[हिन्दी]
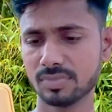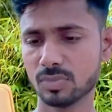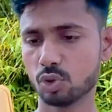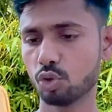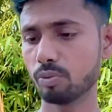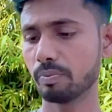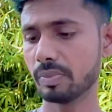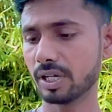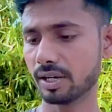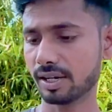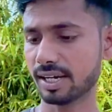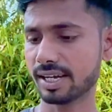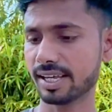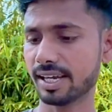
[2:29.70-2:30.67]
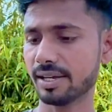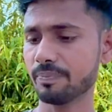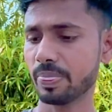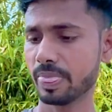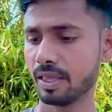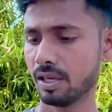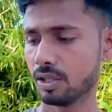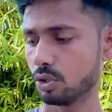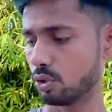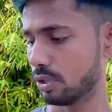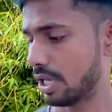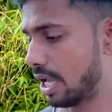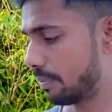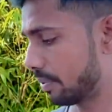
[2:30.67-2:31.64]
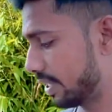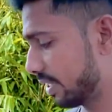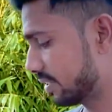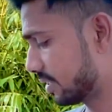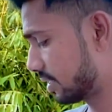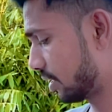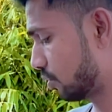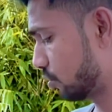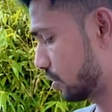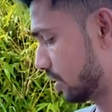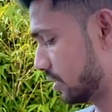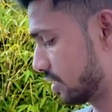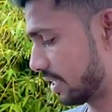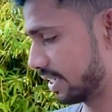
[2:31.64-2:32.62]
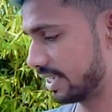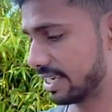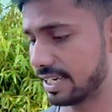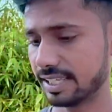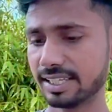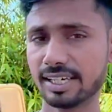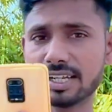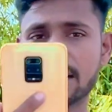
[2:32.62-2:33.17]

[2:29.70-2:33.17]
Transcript: धूप में रखा गया सो so, यहाँ पे देख सकते हैं कुछ इस तरीके का दिख